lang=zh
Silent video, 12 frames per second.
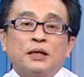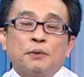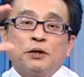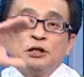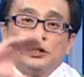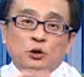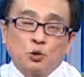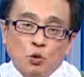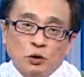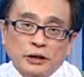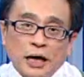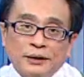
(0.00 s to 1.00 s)
那么你的
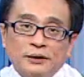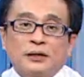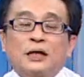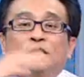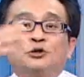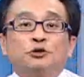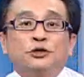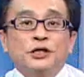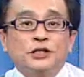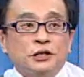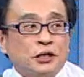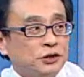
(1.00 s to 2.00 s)
多单当然就
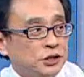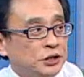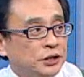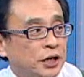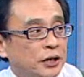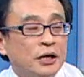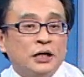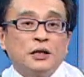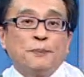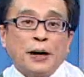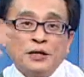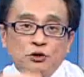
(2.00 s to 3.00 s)
延续到今天。
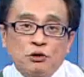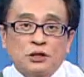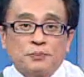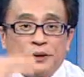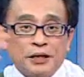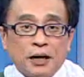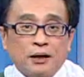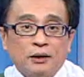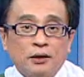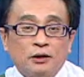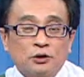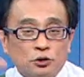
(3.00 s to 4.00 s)
你盘中怎么样
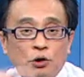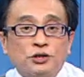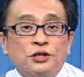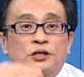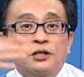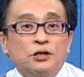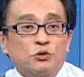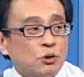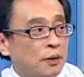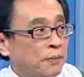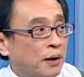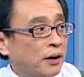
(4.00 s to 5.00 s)
都是胜
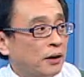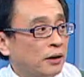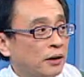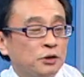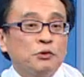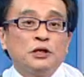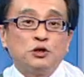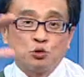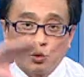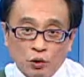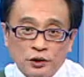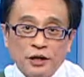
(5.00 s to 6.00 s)
算嘛？对，因为你
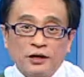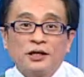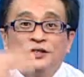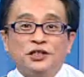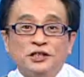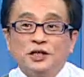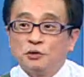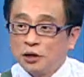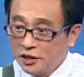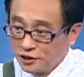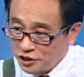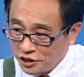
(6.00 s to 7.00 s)
昨天跟今天，因为
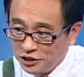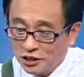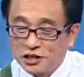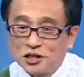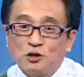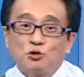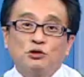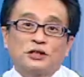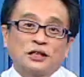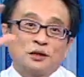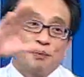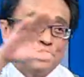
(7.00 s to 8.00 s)
今天的指数又
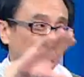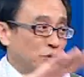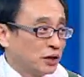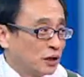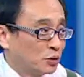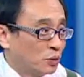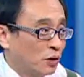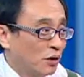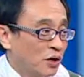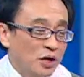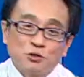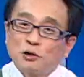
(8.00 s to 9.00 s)
涨得比昨天多，
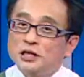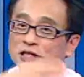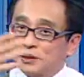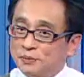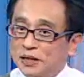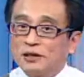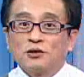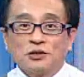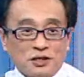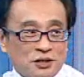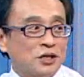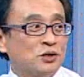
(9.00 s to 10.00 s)
所以你怎么样都
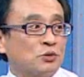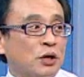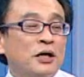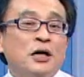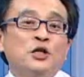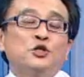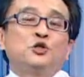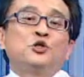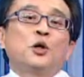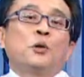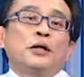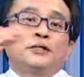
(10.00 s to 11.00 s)
是胜算。
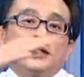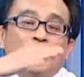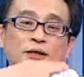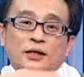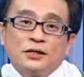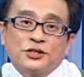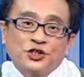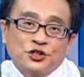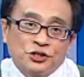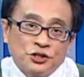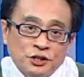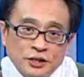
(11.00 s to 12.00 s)
学会这样的一个
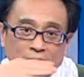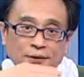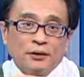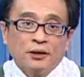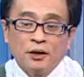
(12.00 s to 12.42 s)
实战，